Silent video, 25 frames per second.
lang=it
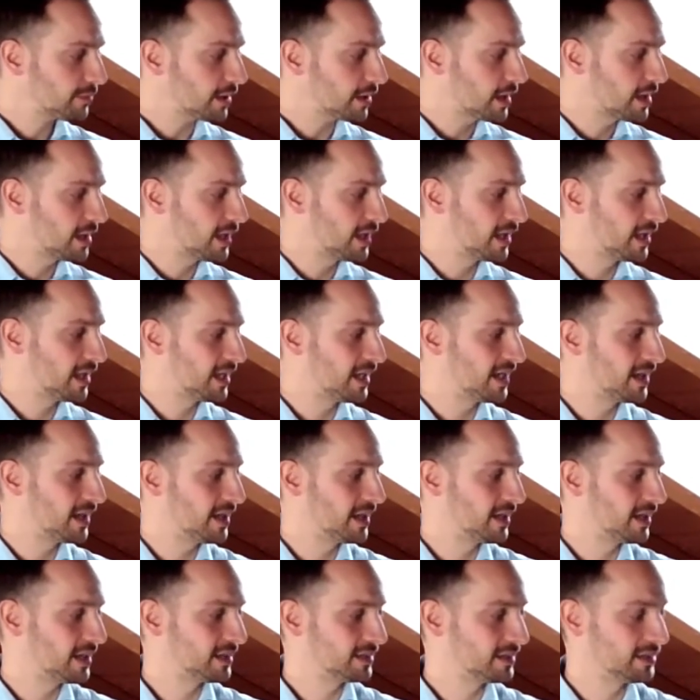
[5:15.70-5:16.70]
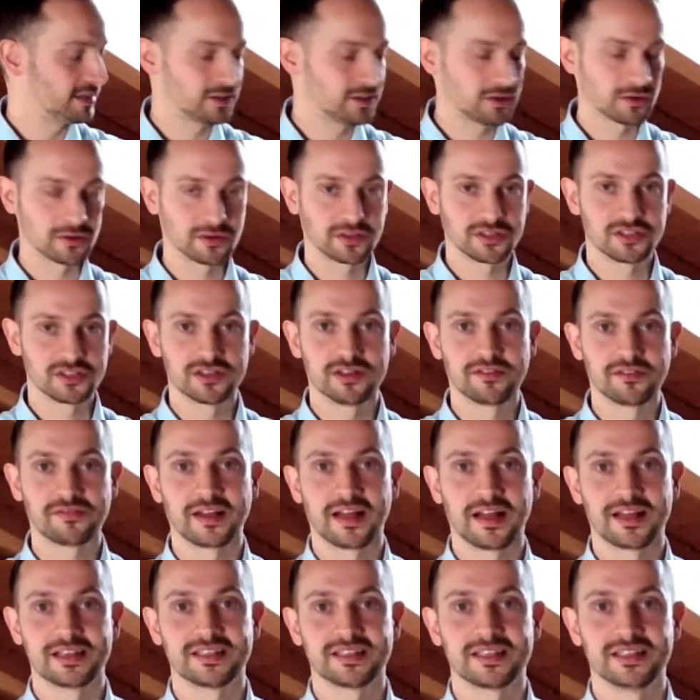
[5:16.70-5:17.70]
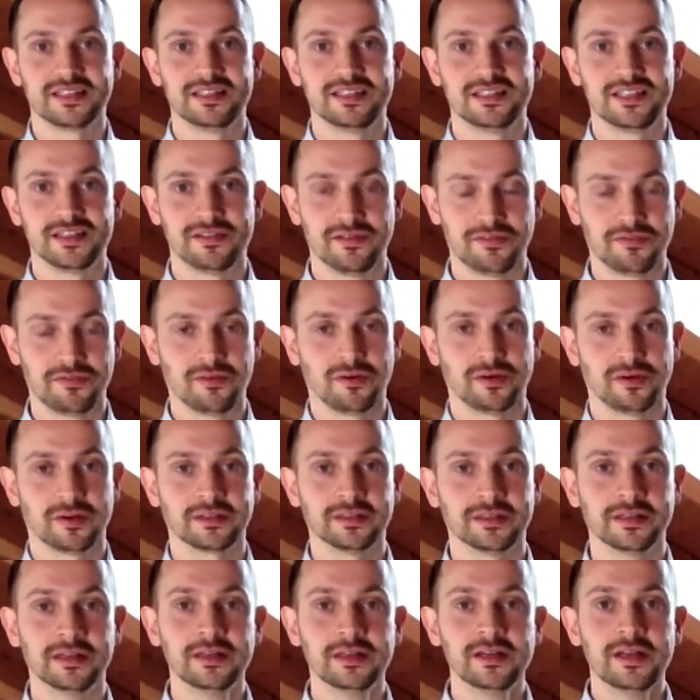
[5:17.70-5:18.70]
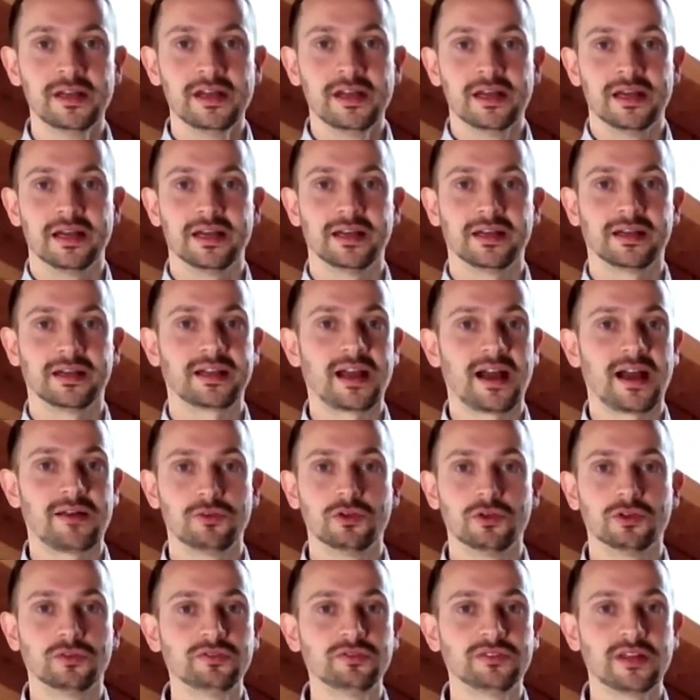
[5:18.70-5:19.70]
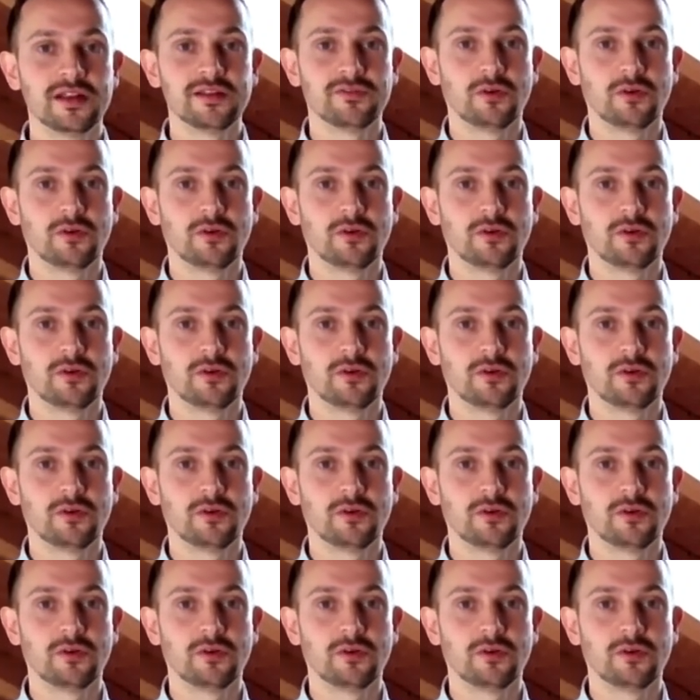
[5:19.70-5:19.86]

Eh, ricordo che c'è una frase che diceva Ford, eh, cavolo, tutte le